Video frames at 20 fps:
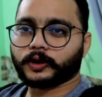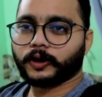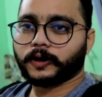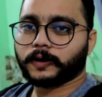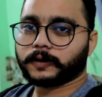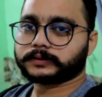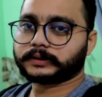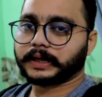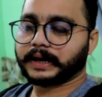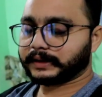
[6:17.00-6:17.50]
सो so,
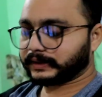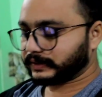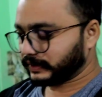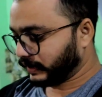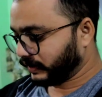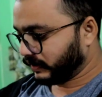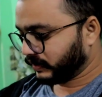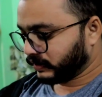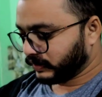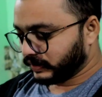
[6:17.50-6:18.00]
थक
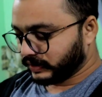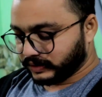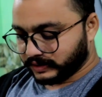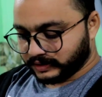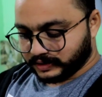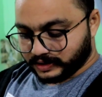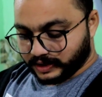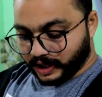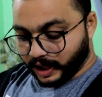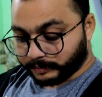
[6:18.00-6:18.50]
गया
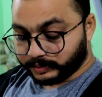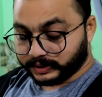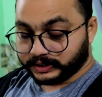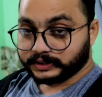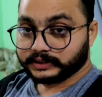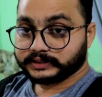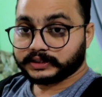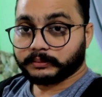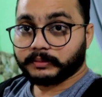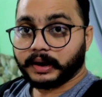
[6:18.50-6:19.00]
अभी
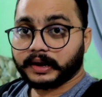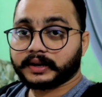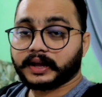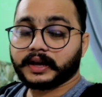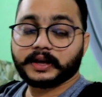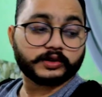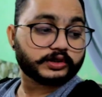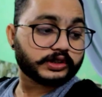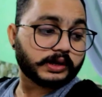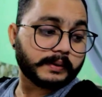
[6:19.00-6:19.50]
ये ज़माना
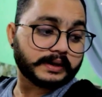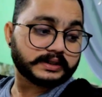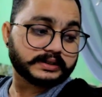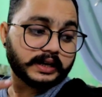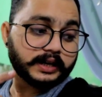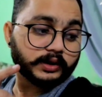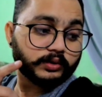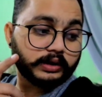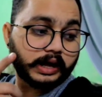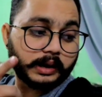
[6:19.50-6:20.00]
है उसके बाद
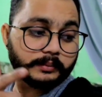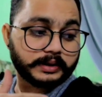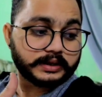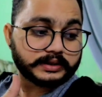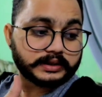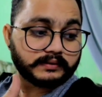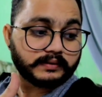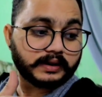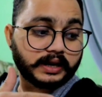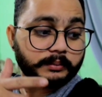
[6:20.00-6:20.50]
सारे
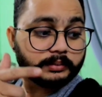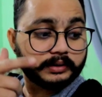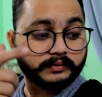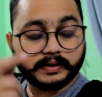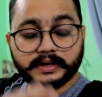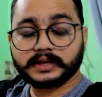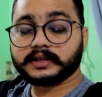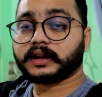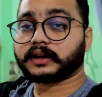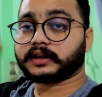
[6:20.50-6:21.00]
कोलेब्रेशन वाला भी
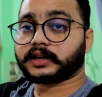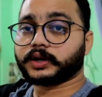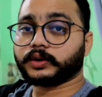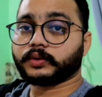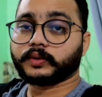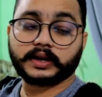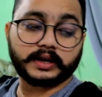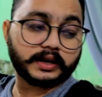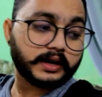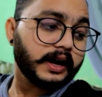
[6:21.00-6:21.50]
वहीं रखे
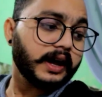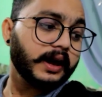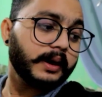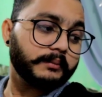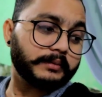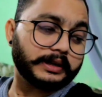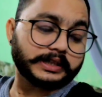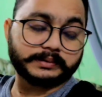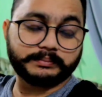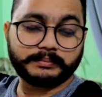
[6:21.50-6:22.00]
हुए हैं
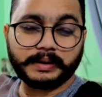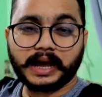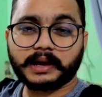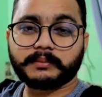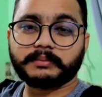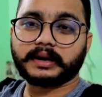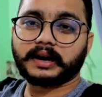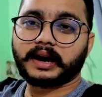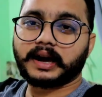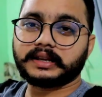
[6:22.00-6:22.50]
प्लस बैग
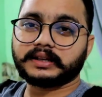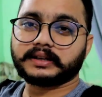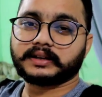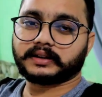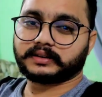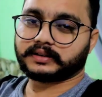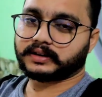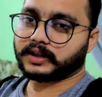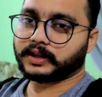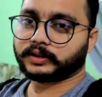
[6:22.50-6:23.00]
भी खाली करना